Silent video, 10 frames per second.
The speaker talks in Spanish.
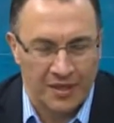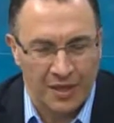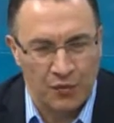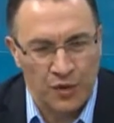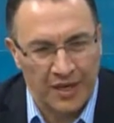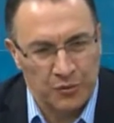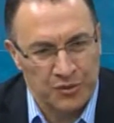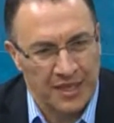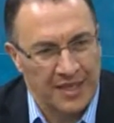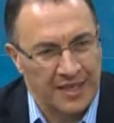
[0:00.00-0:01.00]
que fue
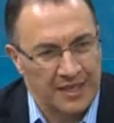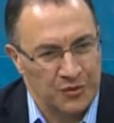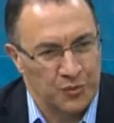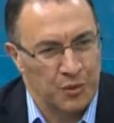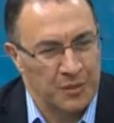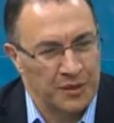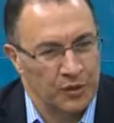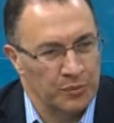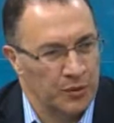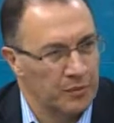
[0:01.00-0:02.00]
causada en su
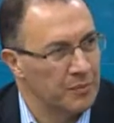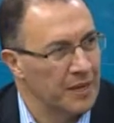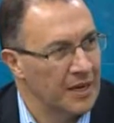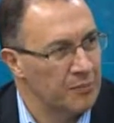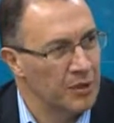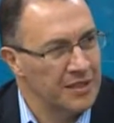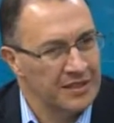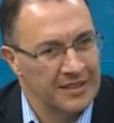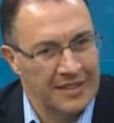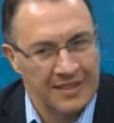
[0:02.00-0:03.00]
momento por malas
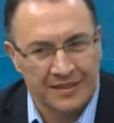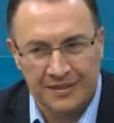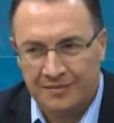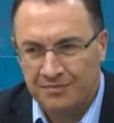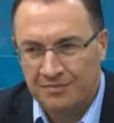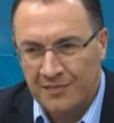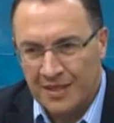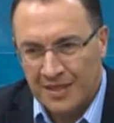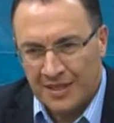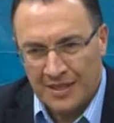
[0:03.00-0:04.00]
políticas
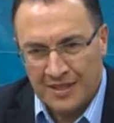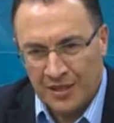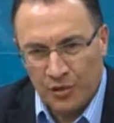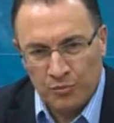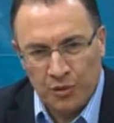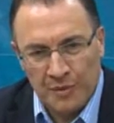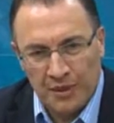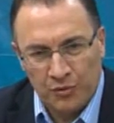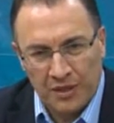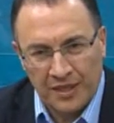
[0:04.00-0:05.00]
y se dio un
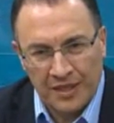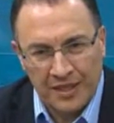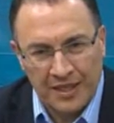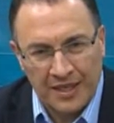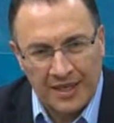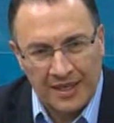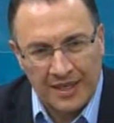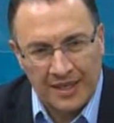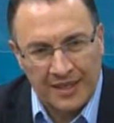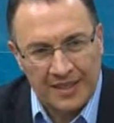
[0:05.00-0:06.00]
momento en que
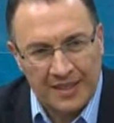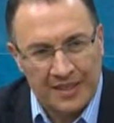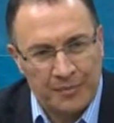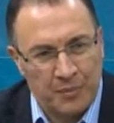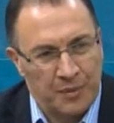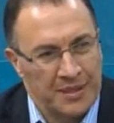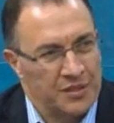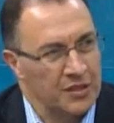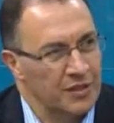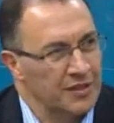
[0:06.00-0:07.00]
la,
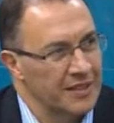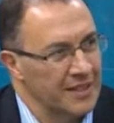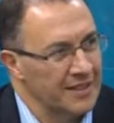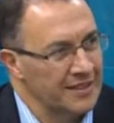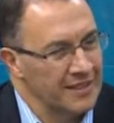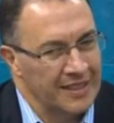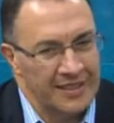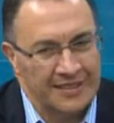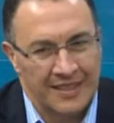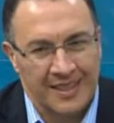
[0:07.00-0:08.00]
población en Argentina
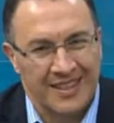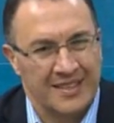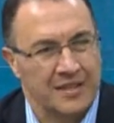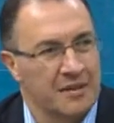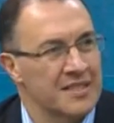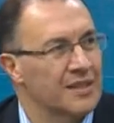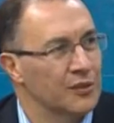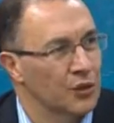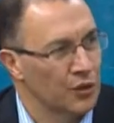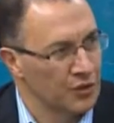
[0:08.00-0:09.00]
decía que se vayan
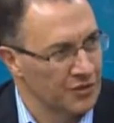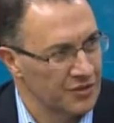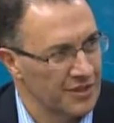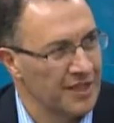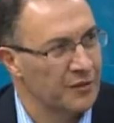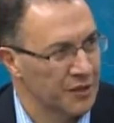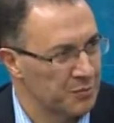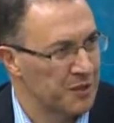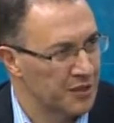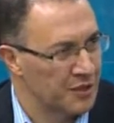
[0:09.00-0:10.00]
todos. Era una
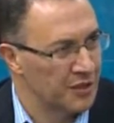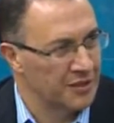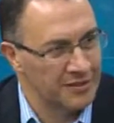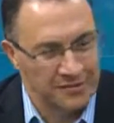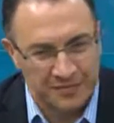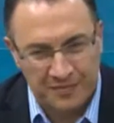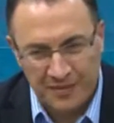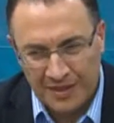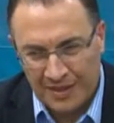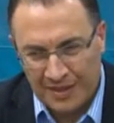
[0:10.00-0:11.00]
expresión
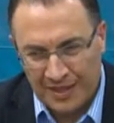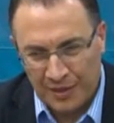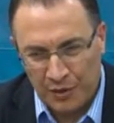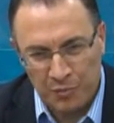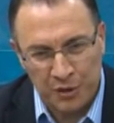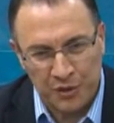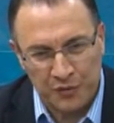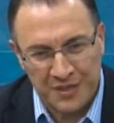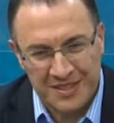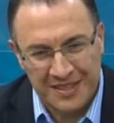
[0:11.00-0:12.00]
que no es muy
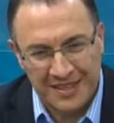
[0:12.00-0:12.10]
difícil